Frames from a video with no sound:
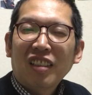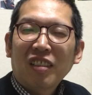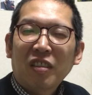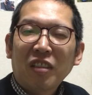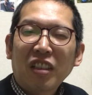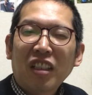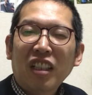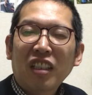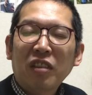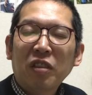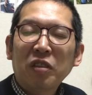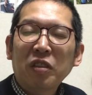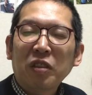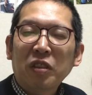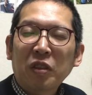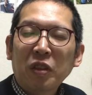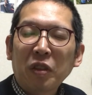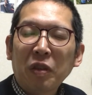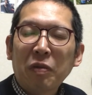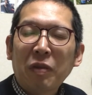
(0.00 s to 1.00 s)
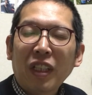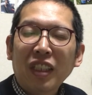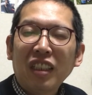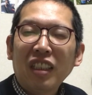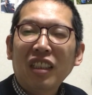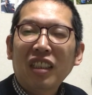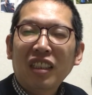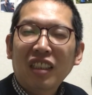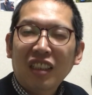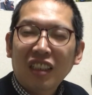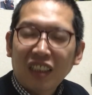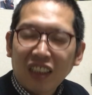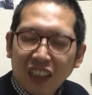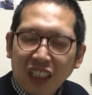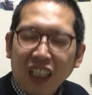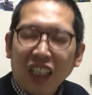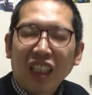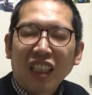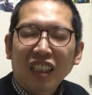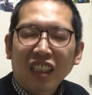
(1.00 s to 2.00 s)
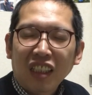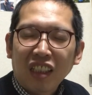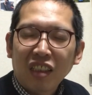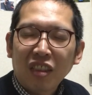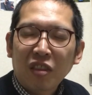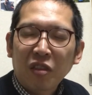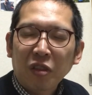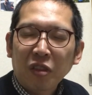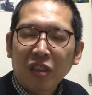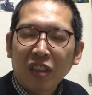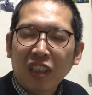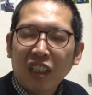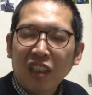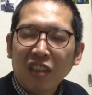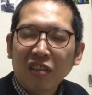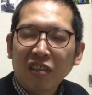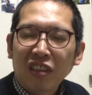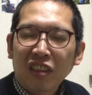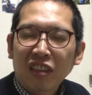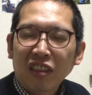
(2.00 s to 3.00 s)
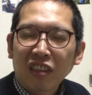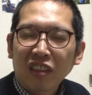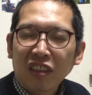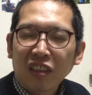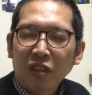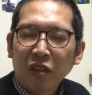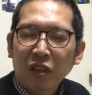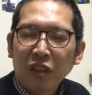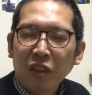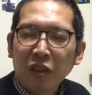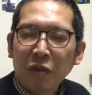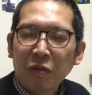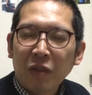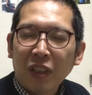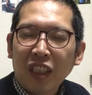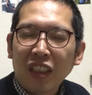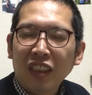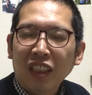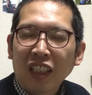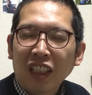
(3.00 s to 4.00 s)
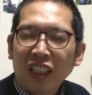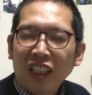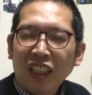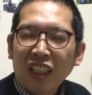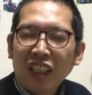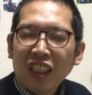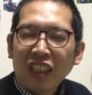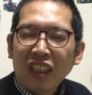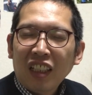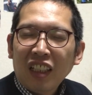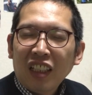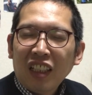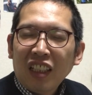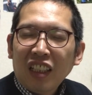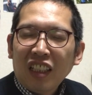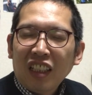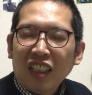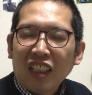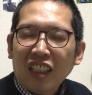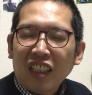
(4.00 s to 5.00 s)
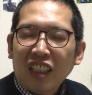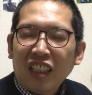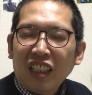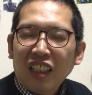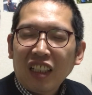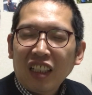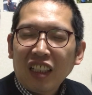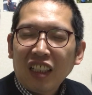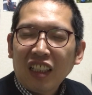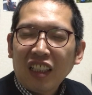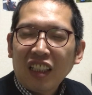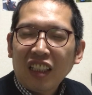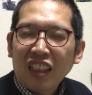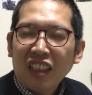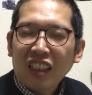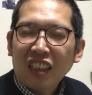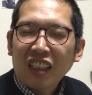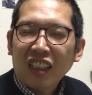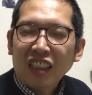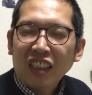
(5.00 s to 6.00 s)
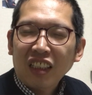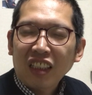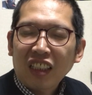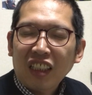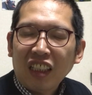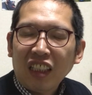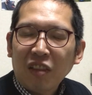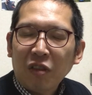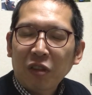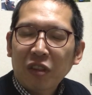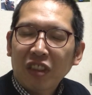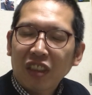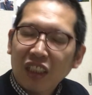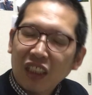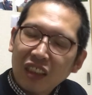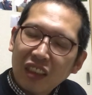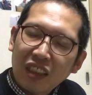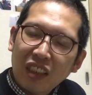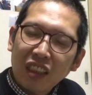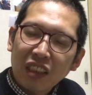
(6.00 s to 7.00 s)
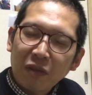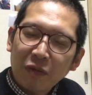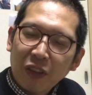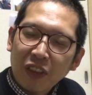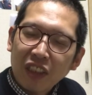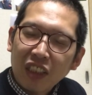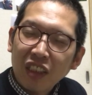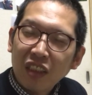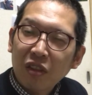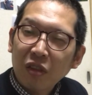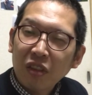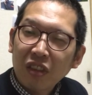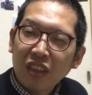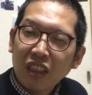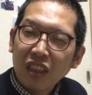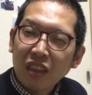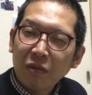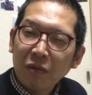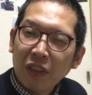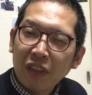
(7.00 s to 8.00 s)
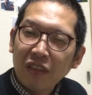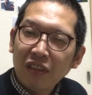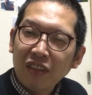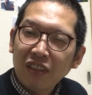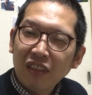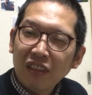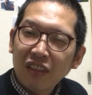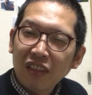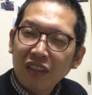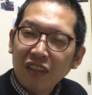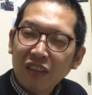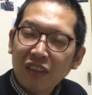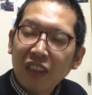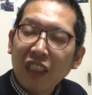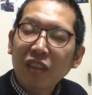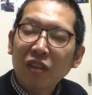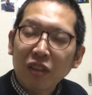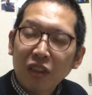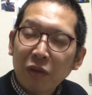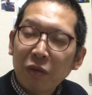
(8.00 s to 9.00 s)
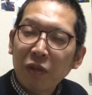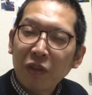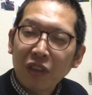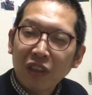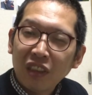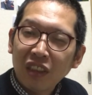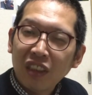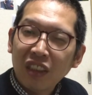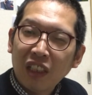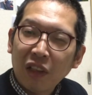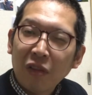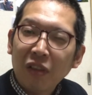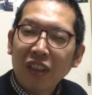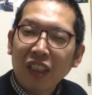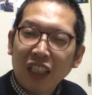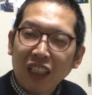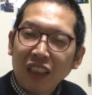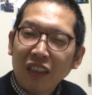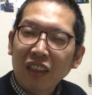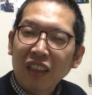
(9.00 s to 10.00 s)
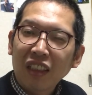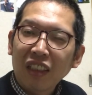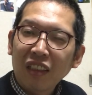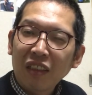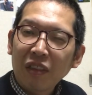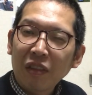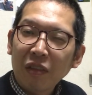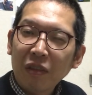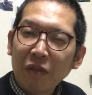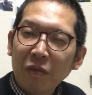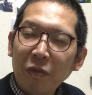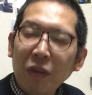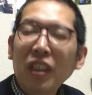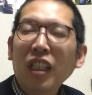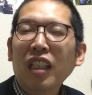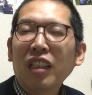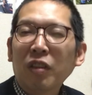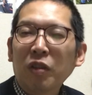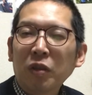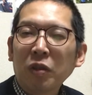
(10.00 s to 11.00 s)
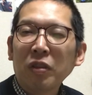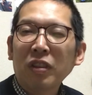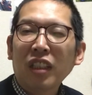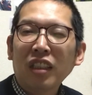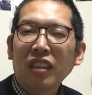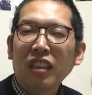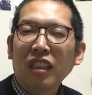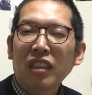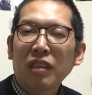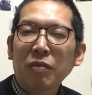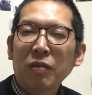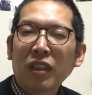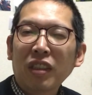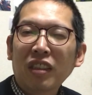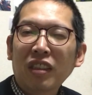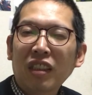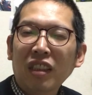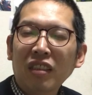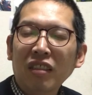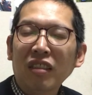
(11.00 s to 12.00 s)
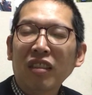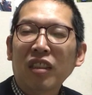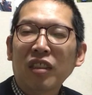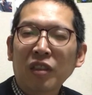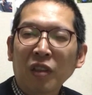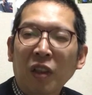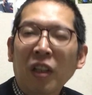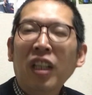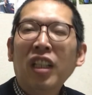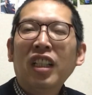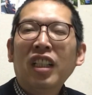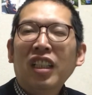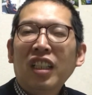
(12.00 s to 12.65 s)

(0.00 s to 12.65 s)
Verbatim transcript: これからどんどんそういう場に行って緊張しないように女性の前でえー、なんか気を使ってしまう緊張してしまう普段の自分ではないみたいなことになってしまってるんでしょ